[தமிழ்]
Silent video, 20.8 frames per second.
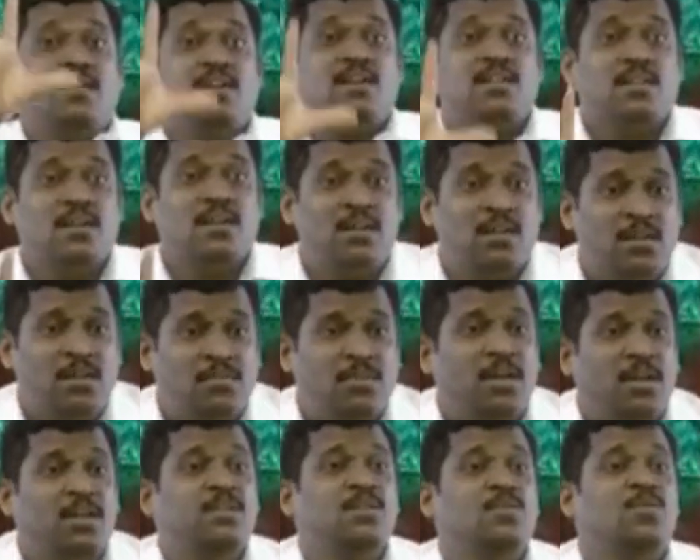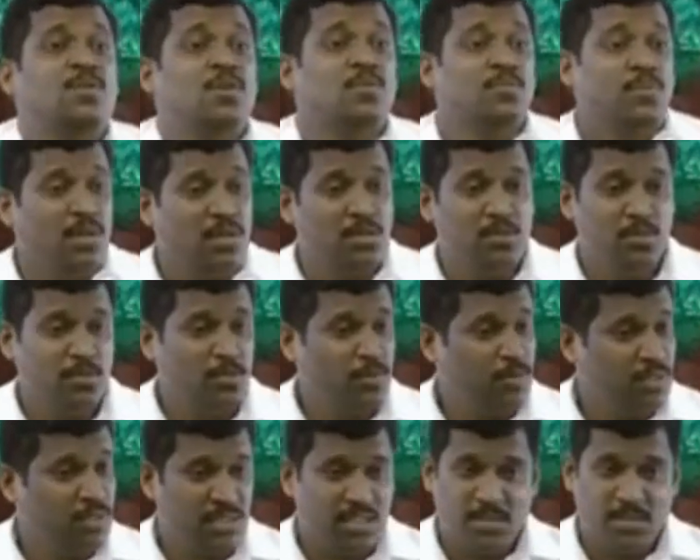எடுத்தால் தான் வியாதி
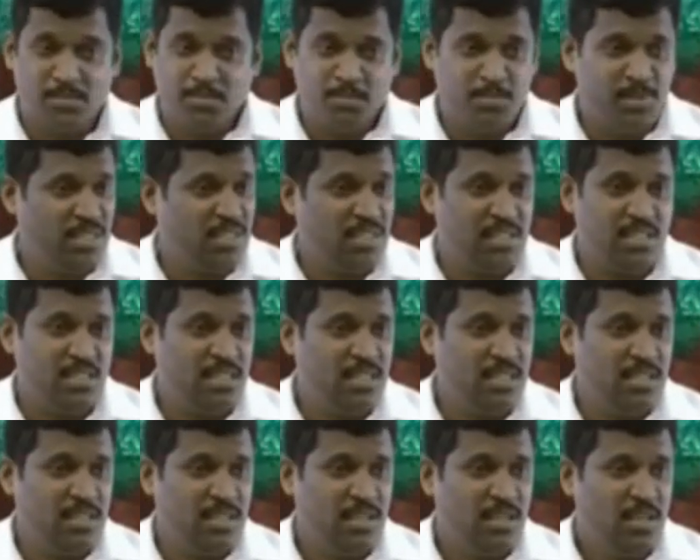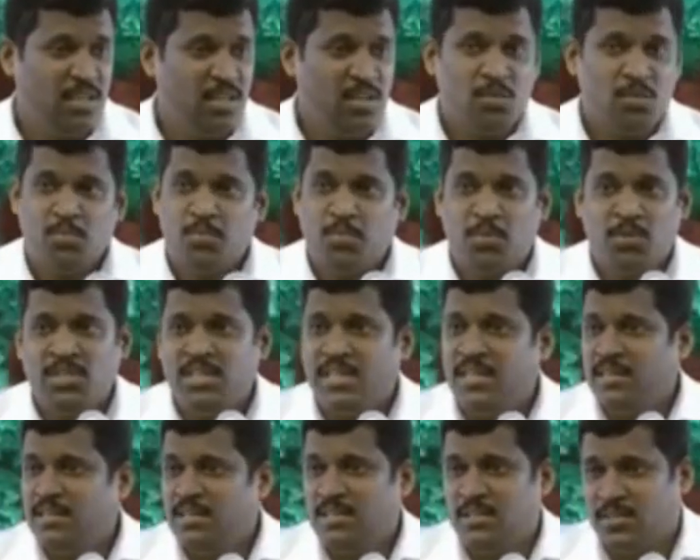குணமாகும்னு நம்பி
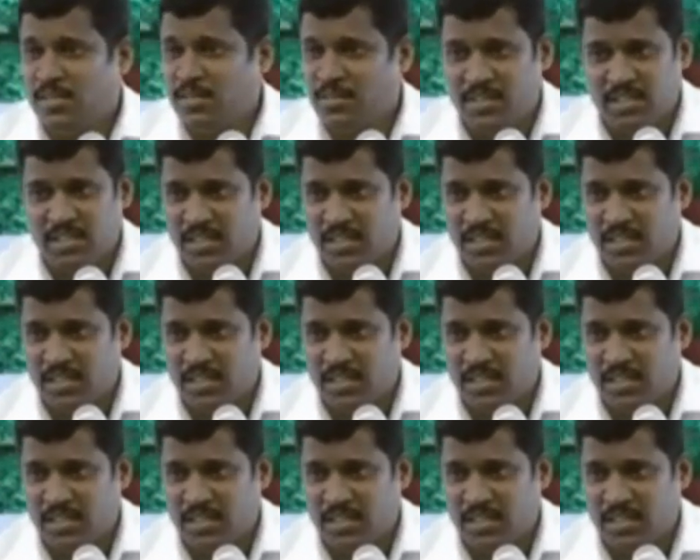போய் எடுத்துகிட்டு